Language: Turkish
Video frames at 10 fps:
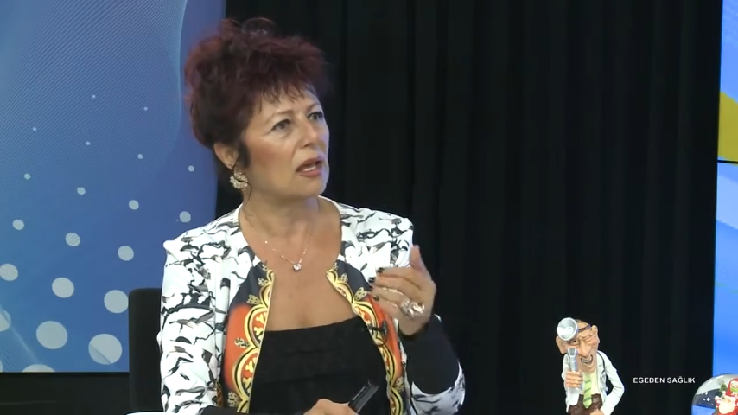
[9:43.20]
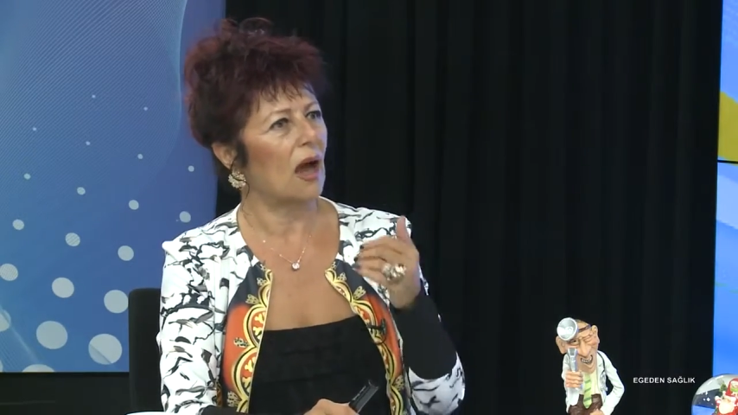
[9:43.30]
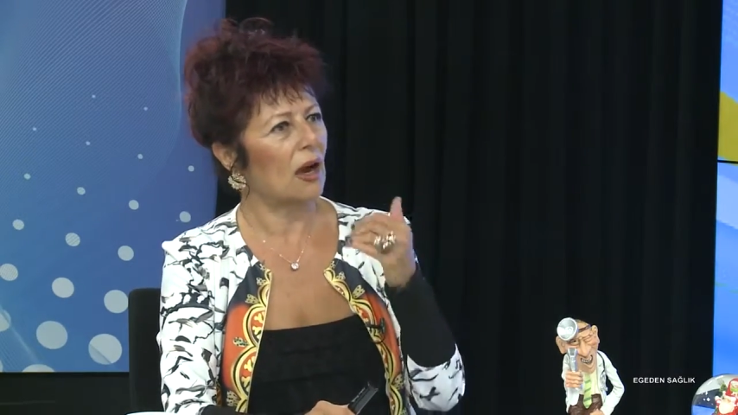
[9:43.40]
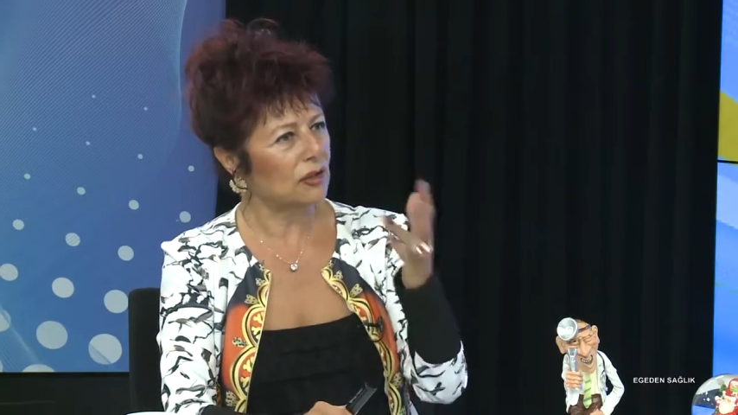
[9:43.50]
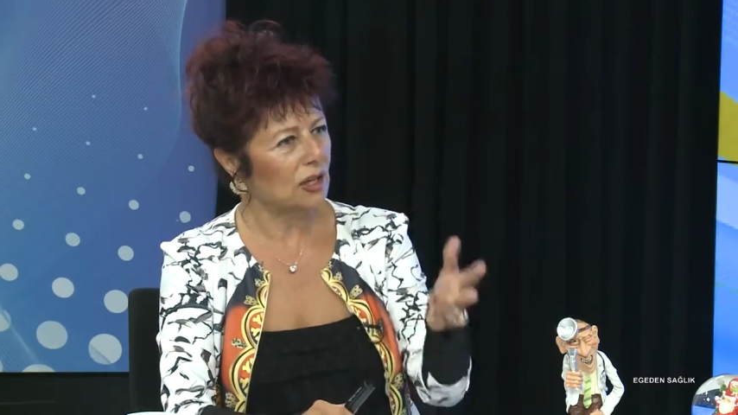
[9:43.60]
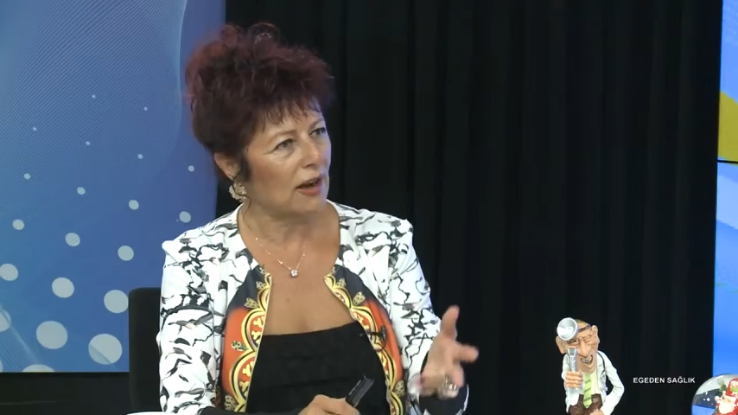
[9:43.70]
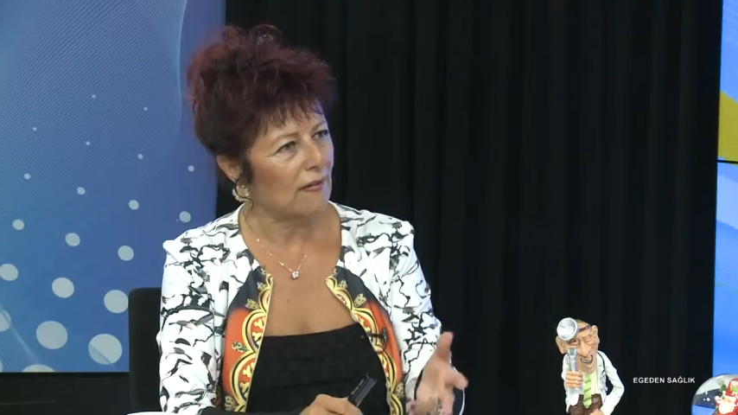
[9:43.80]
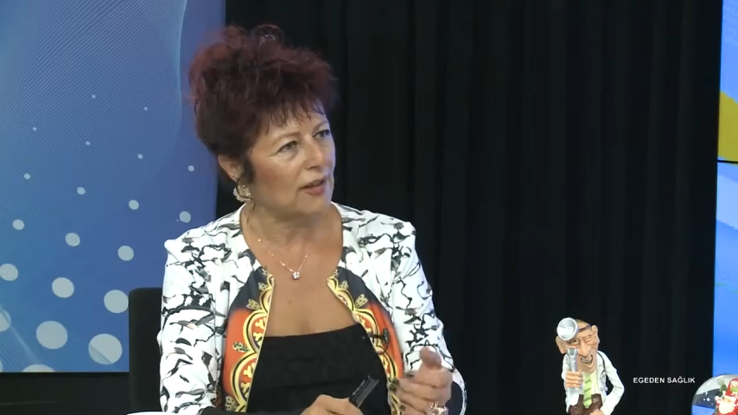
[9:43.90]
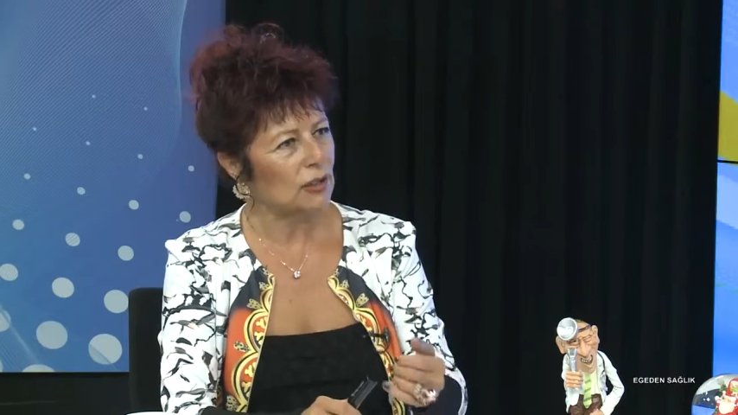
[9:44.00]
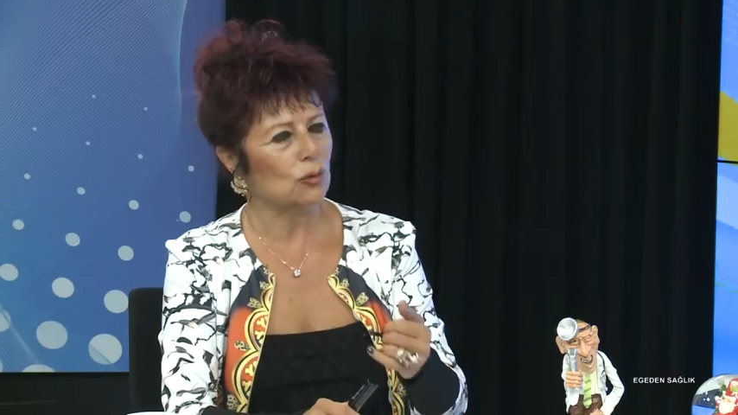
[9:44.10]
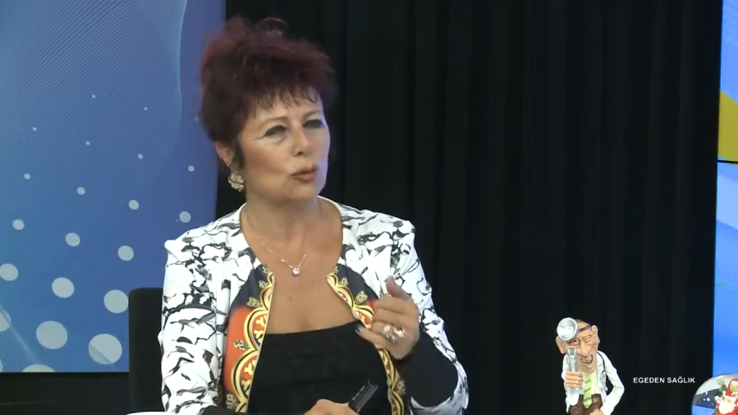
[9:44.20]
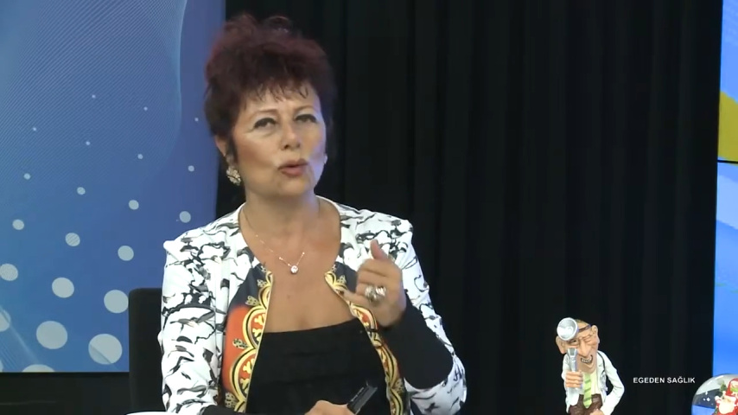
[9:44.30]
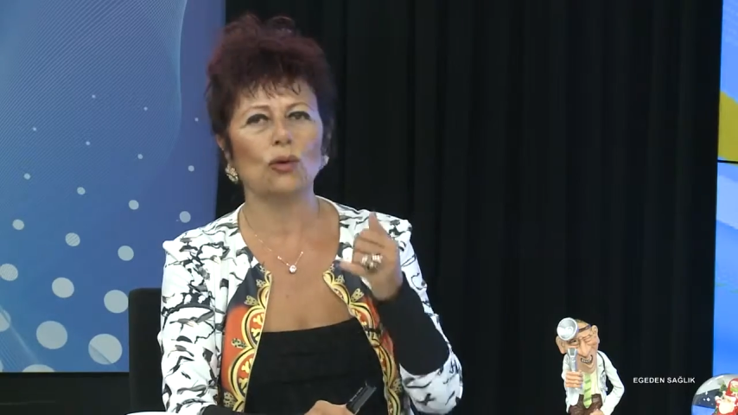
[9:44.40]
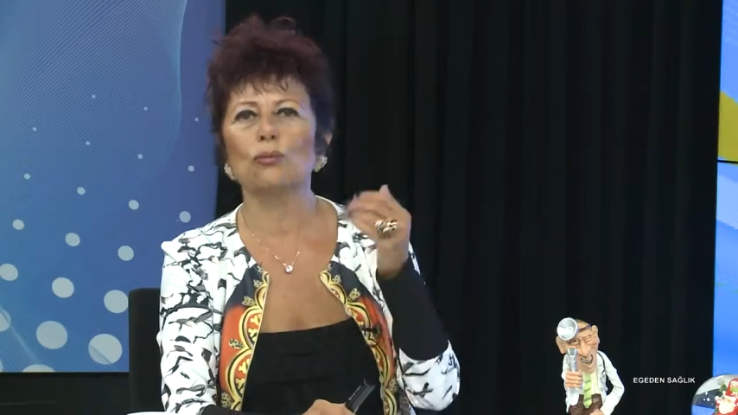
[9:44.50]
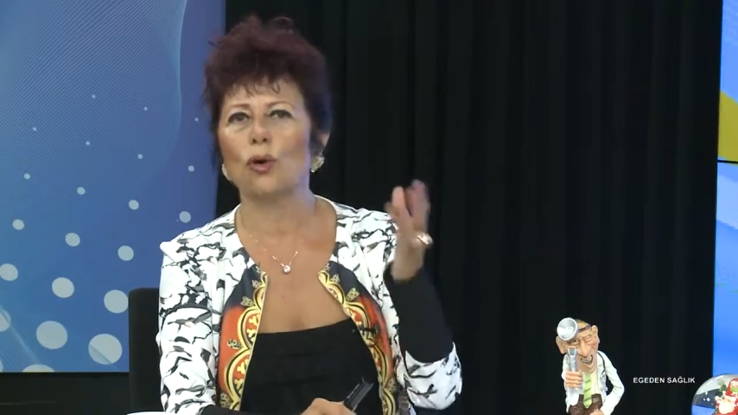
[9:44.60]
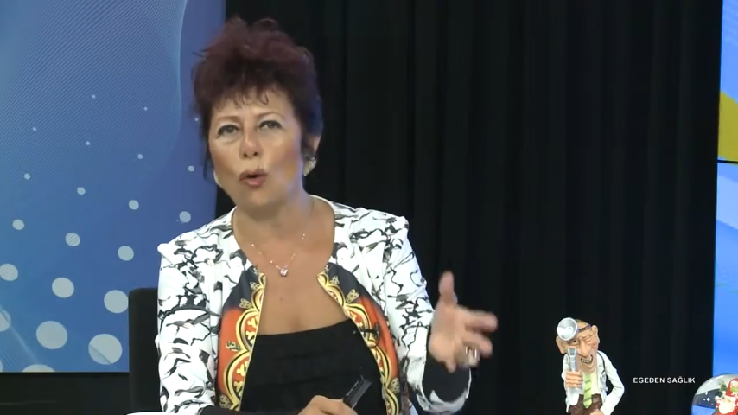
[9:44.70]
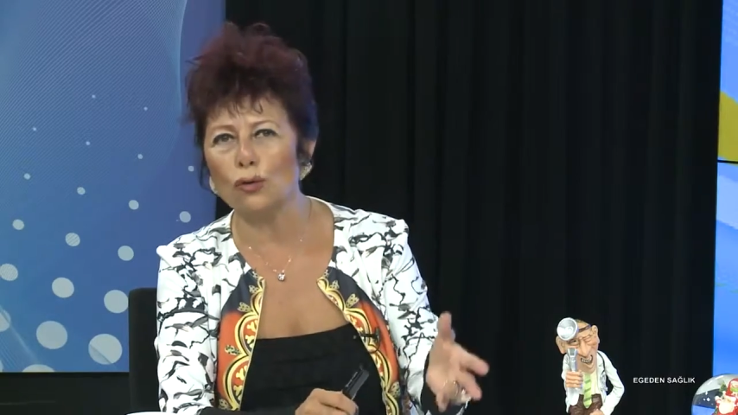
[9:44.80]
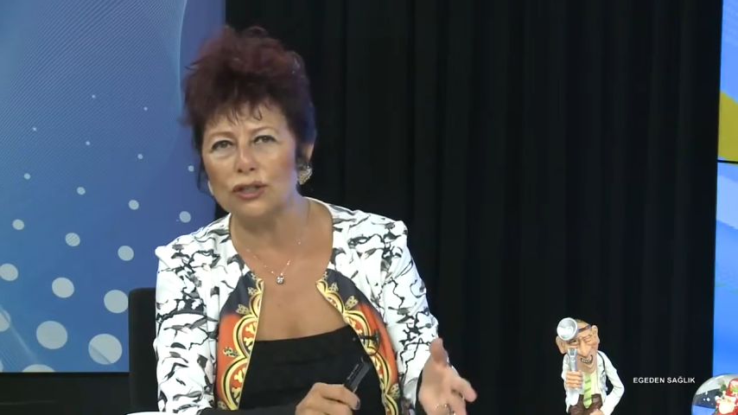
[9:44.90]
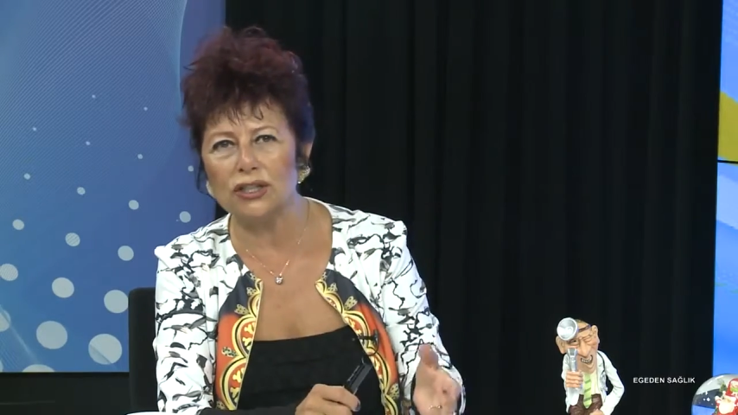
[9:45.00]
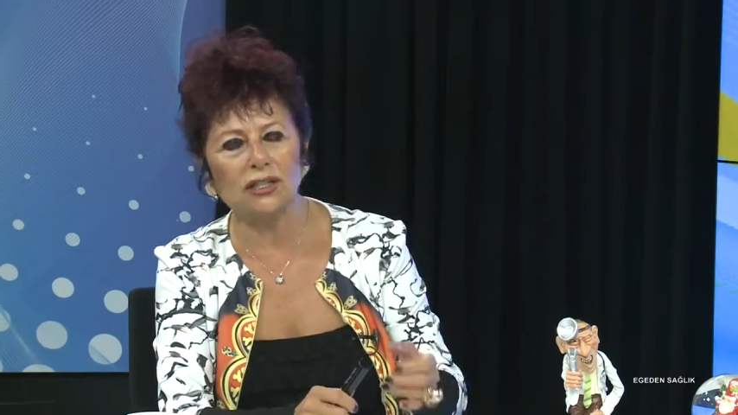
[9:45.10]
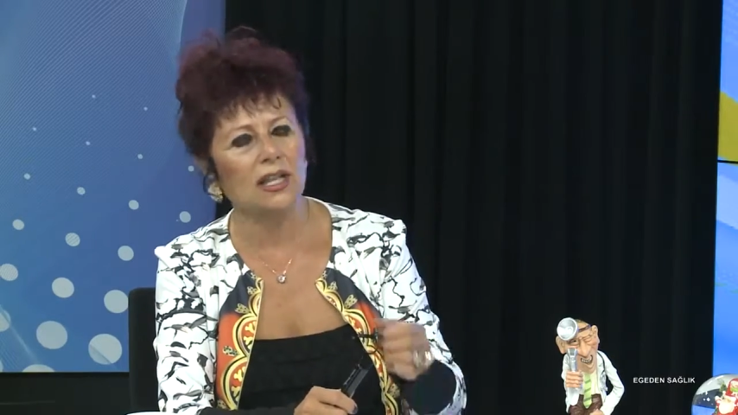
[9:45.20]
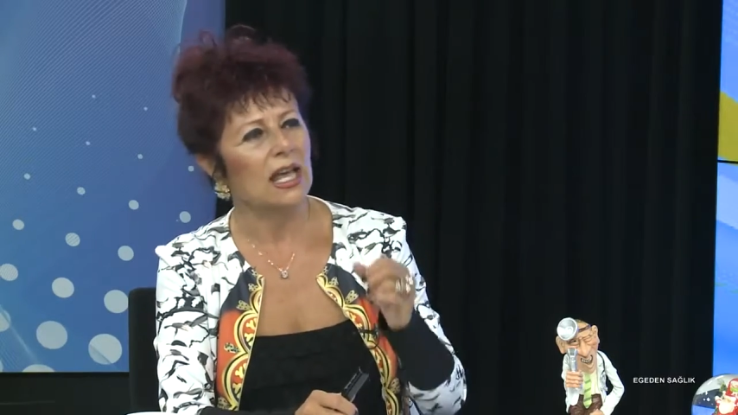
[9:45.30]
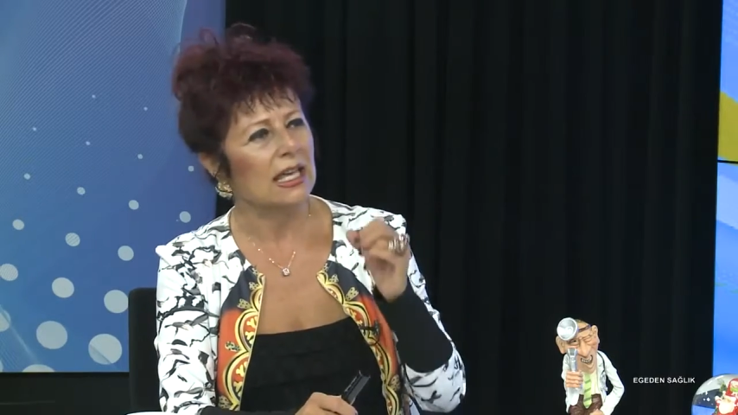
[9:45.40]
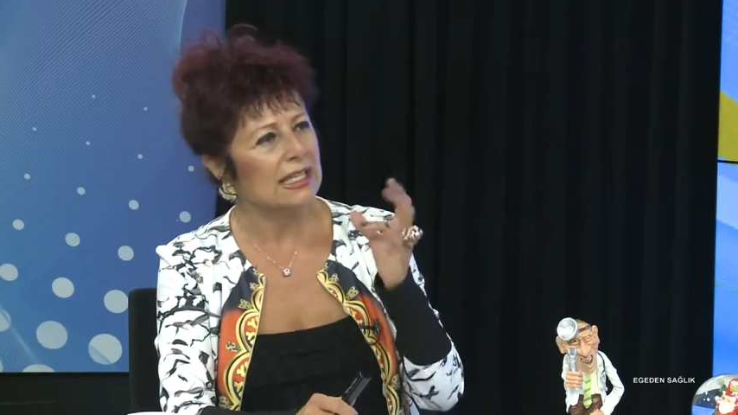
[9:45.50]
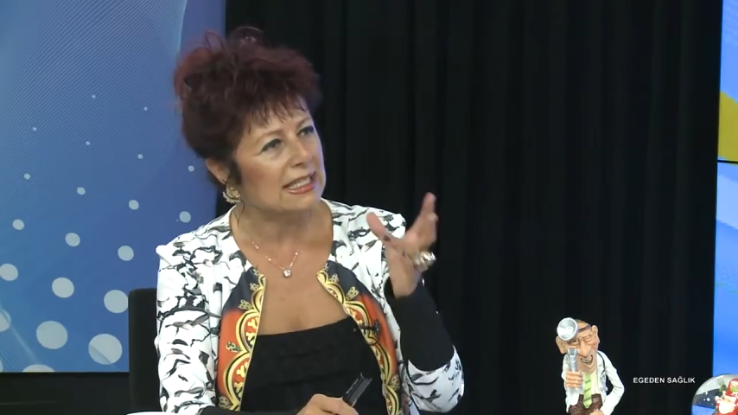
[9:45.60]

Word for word: akciğer enfeksiyonu, bronşit,